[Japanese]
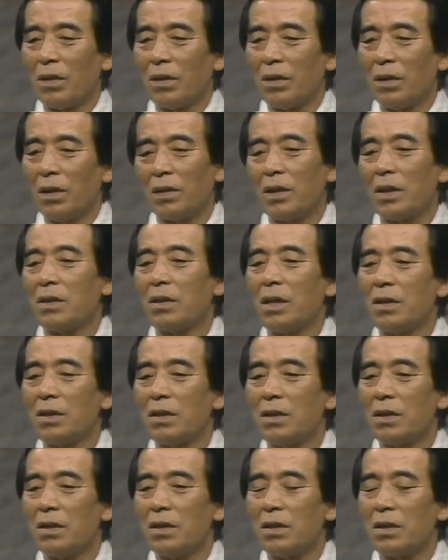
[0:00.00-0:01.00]
う私た
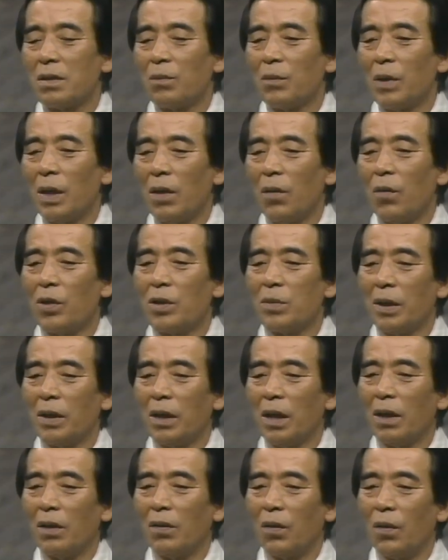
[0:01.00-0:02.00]
ち、まあ、大島
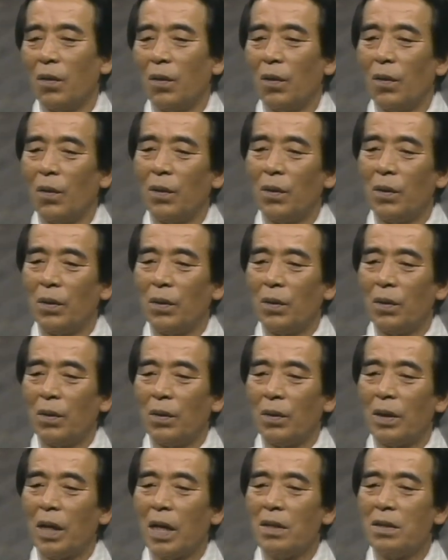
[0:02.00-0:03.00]
でこう
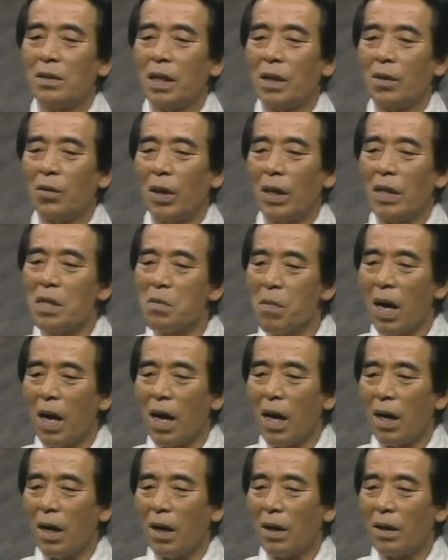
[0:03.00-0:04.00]
大事なのは
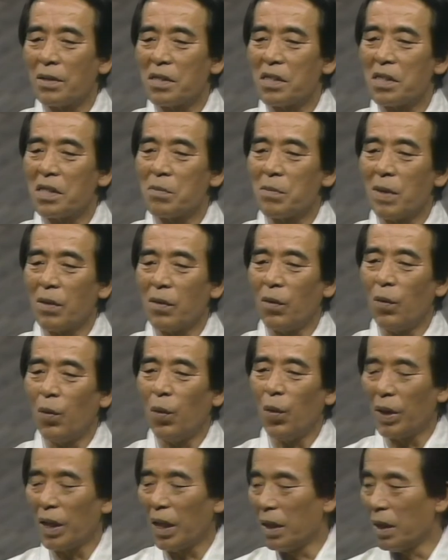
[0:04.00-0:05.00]
今島の
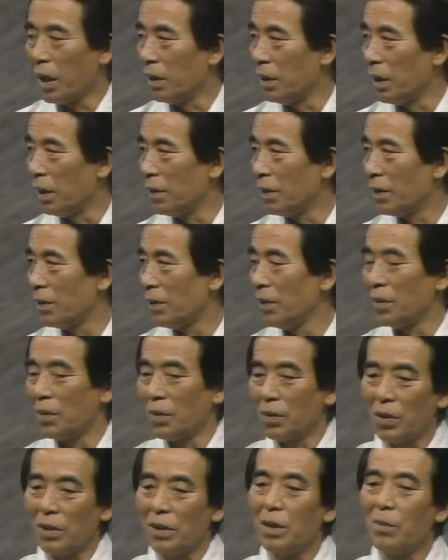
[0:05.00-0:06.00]
方言なんだという
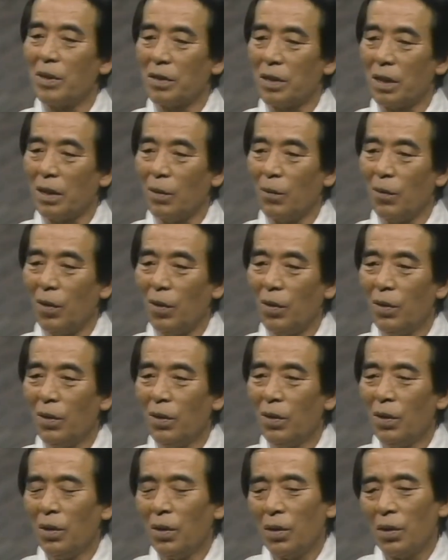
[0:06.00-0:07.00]
ことを言ってますけれども、うん
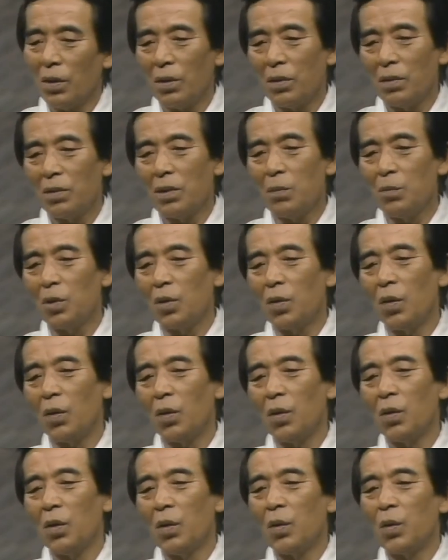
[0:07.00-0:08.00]
全部
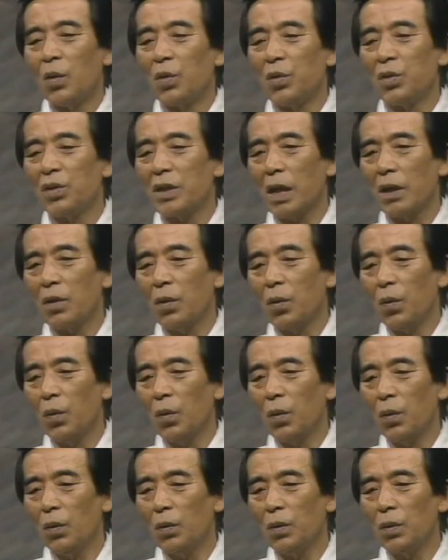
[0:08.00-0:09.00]
こうふるさ
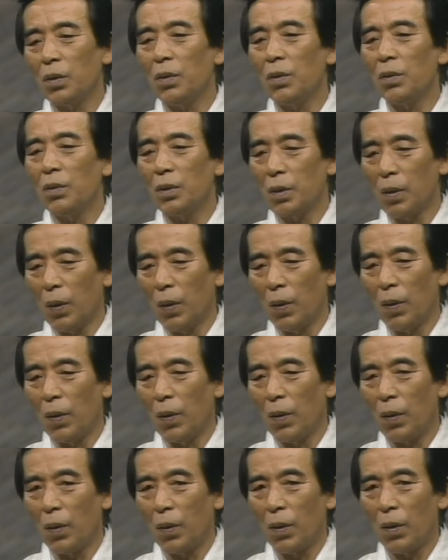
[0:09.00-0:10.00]
とという
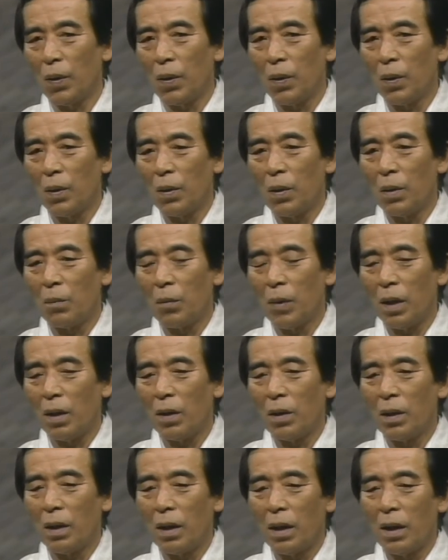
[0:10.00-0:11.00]
と、まあ、
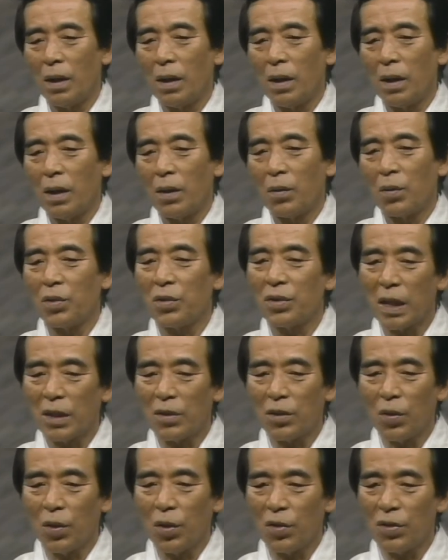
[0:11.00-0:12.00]
ふるさ
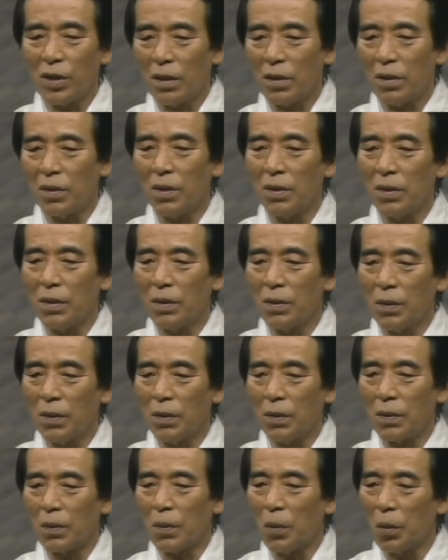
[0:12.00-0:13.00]
との良さっていう
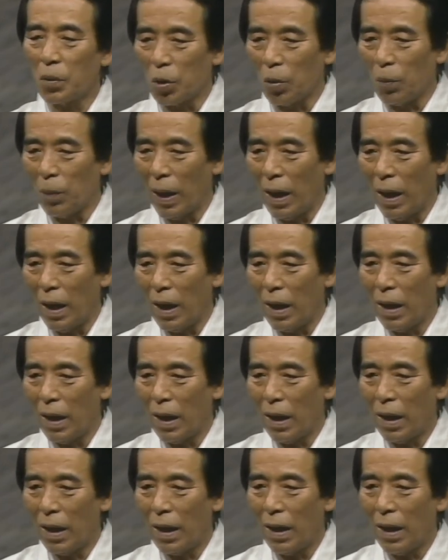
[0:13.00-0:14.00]
と言葉、う
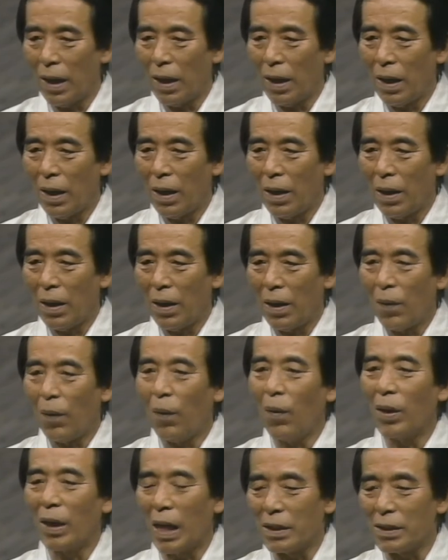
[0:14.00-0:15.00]
ん、
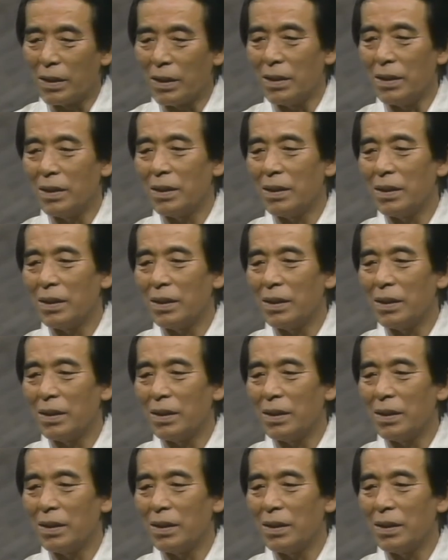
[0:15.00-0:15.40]
音楽